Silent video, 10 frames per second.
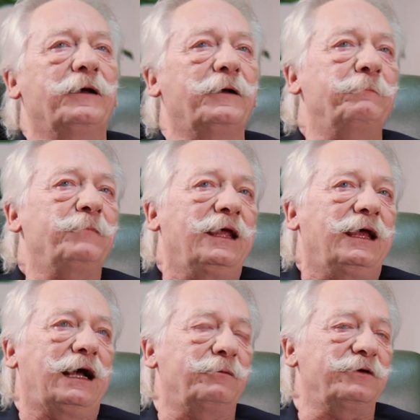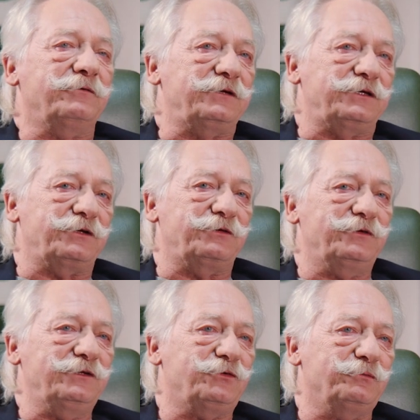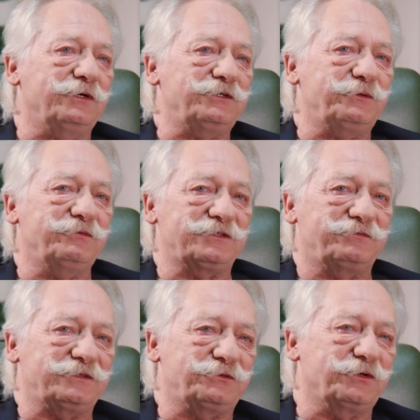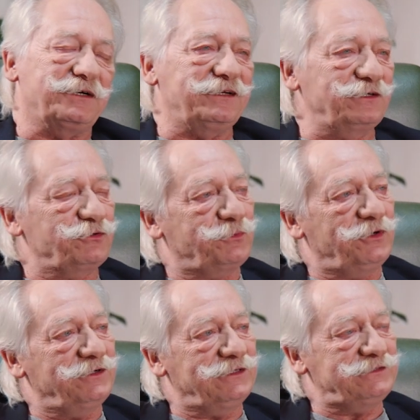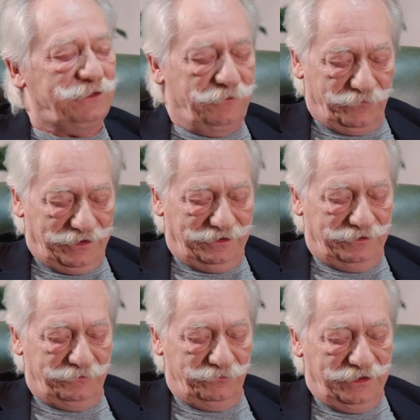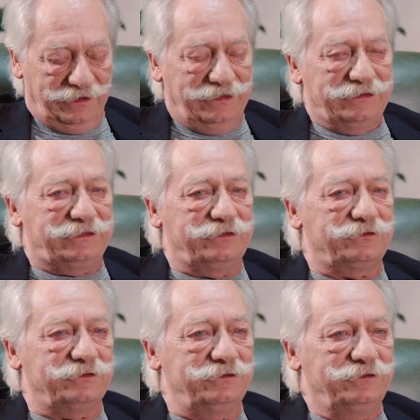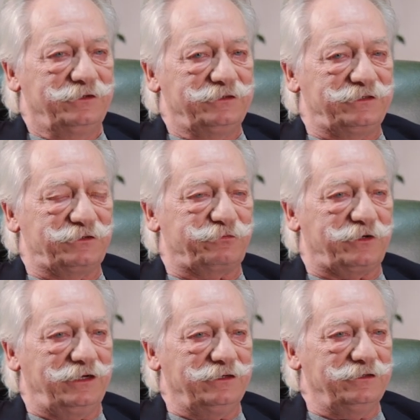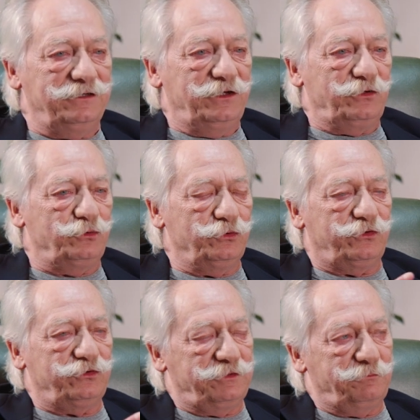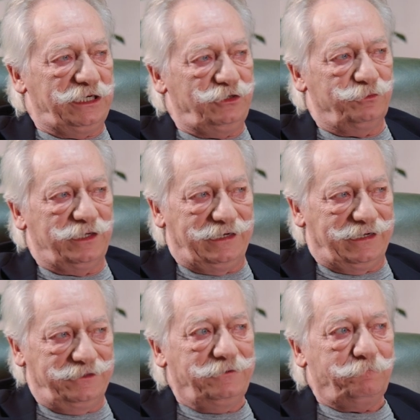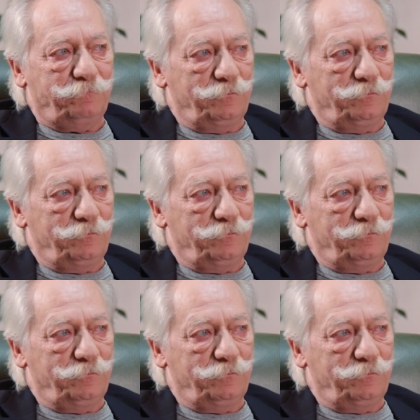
Ähm, aber ich, ich finde zum Beispiel, was, was du gerade angesprochen hast, ähm, diese, diese Frage, nutze ich ein Medium alleine